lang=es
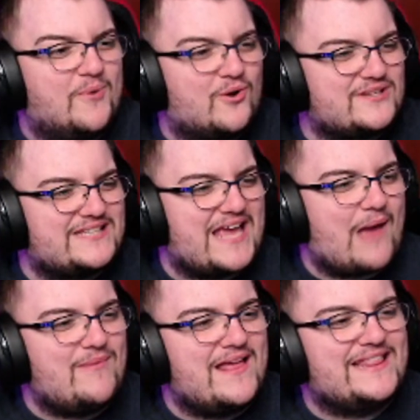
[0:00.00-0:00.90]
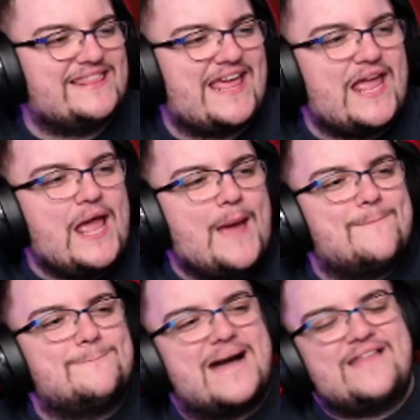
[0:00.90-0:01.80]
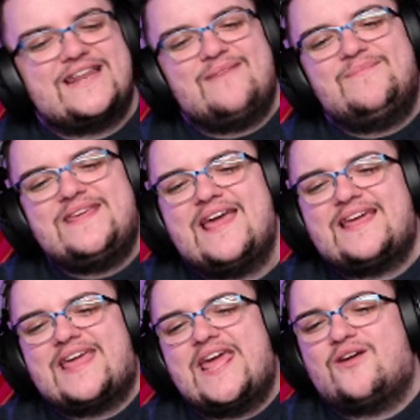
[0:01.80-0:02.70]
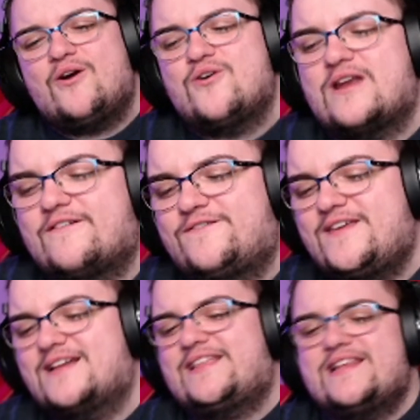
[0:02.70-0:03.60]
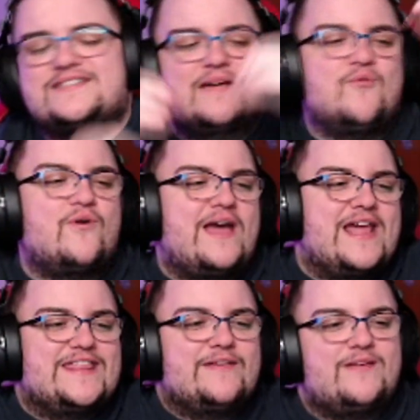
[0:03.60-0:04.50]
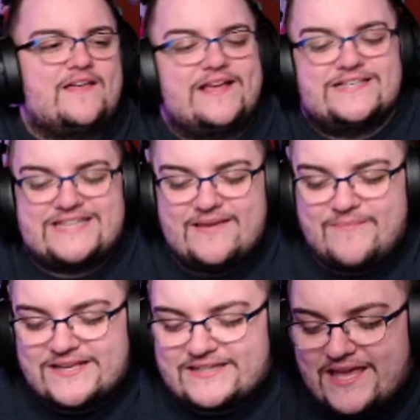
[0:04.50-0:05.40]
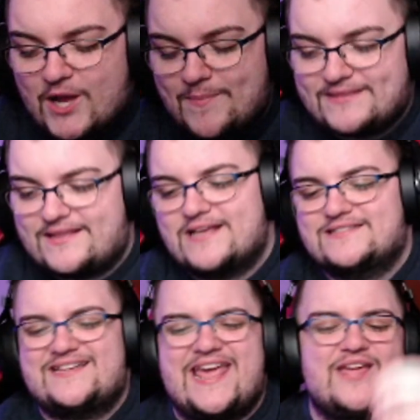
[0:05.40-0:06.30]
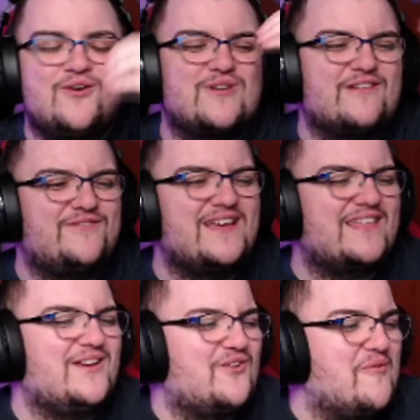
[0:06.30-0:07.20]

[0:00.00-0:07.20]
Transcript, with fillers: Poco se habla de, madre mía, qué coreografía tiene esta mujer, de verdad, es que me caigo para atrás, qué coreografía tan